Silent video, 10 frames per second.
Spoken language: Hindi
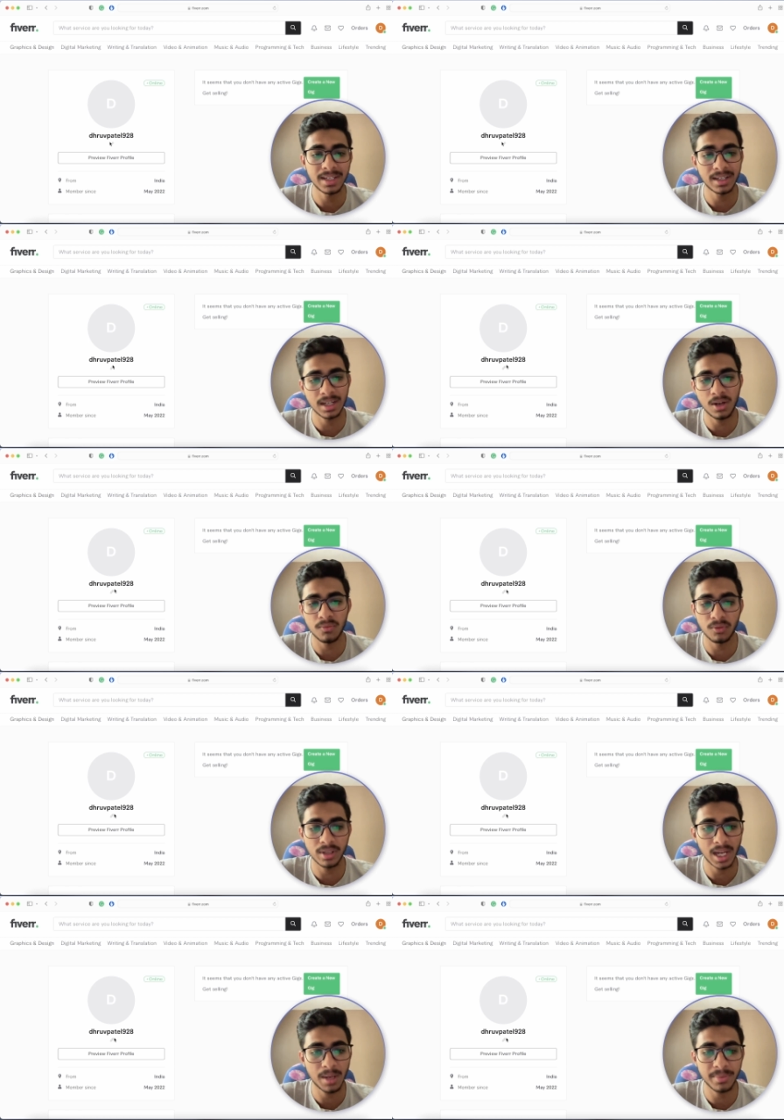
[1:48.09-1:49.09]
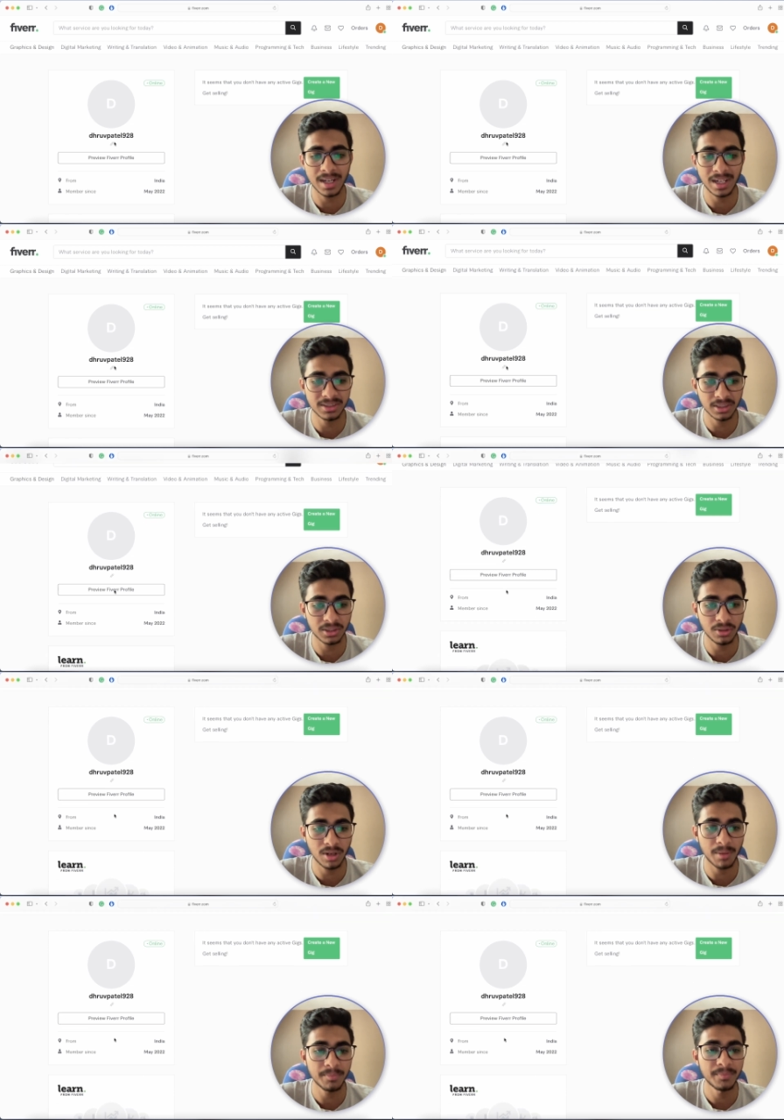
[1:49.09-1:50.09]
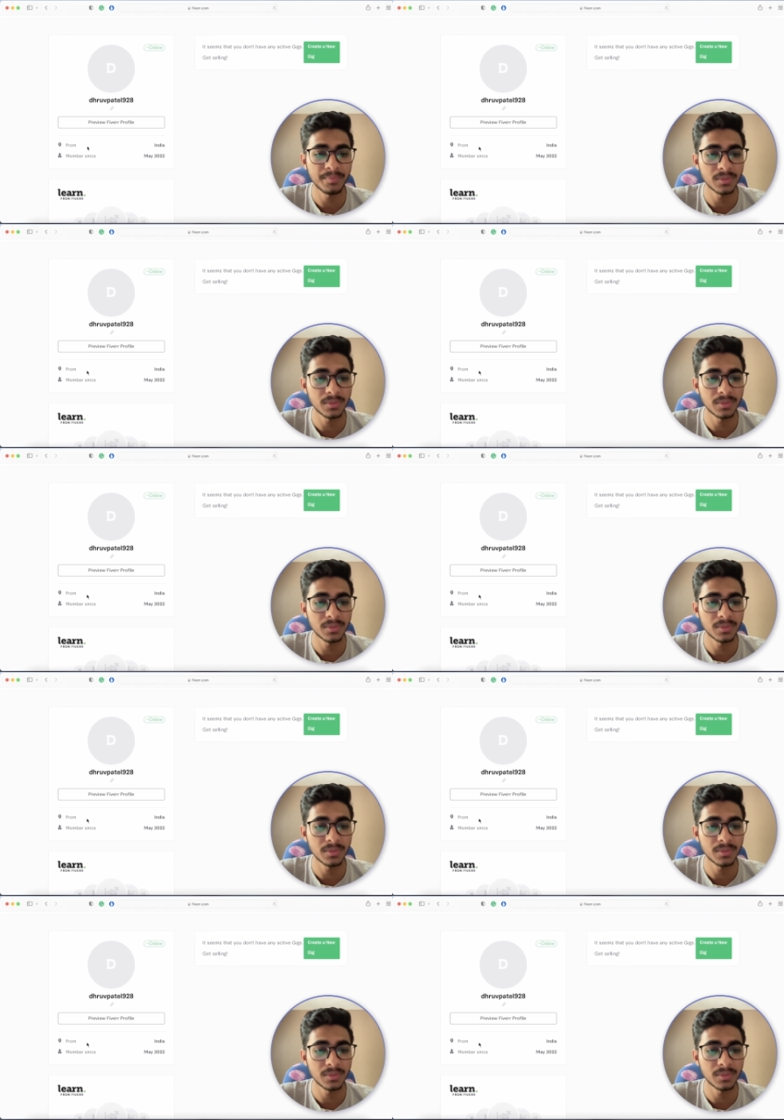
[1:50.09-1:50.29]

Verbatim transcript: रखना हो वो यहाँ पे डाल सकते हो आप